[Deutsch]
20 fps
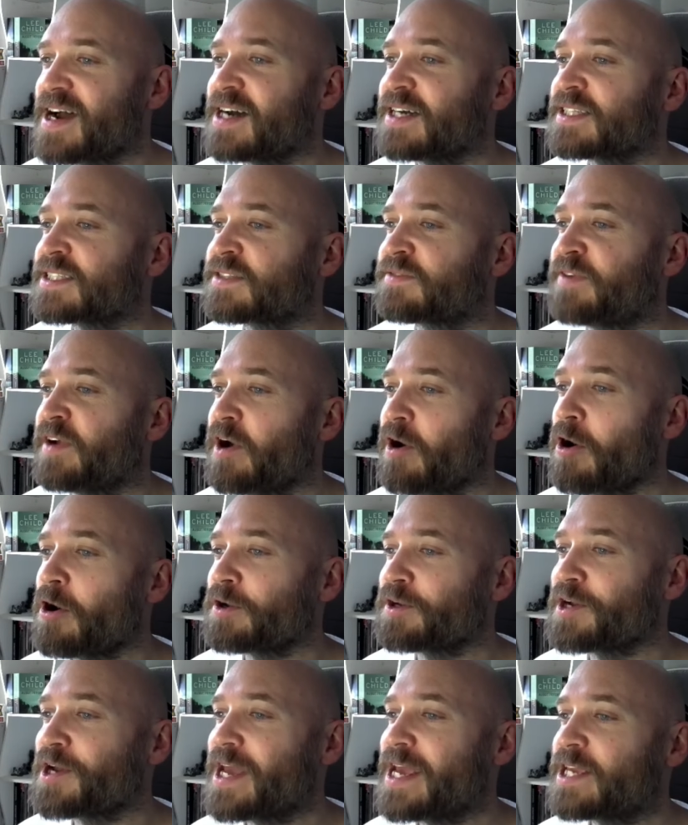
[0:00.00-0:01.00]
Arzt
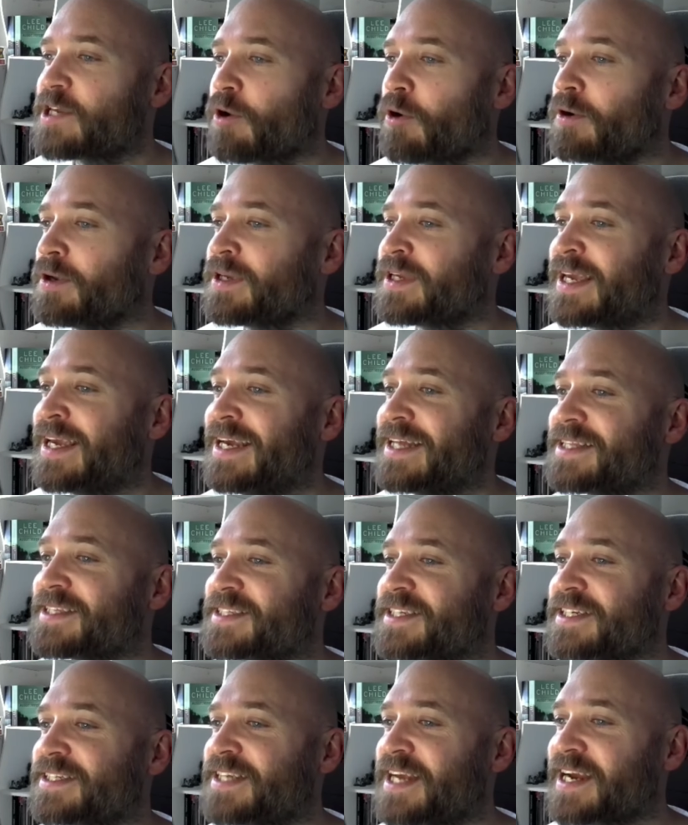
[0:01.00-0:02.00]
verordne ich euch
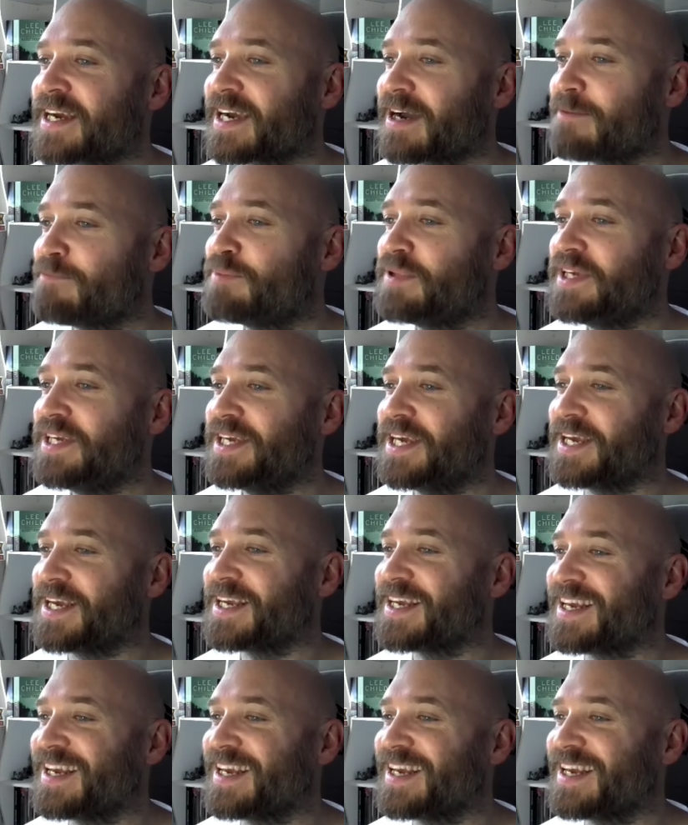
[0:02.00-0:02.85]
Hitzetherapie.